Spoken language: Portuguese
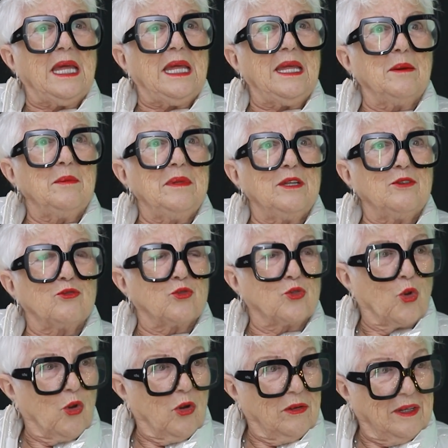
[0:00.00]
E a minha
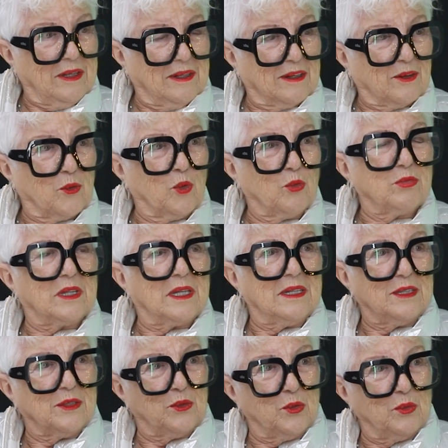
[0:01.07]
história
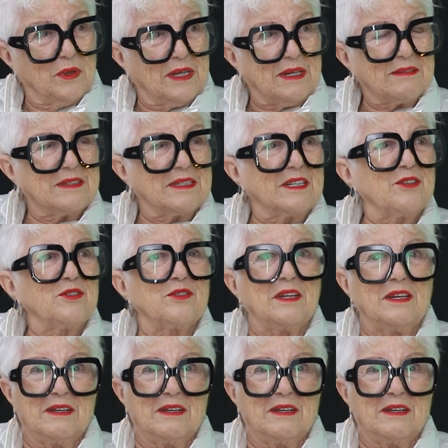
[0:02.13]
contando as, trans,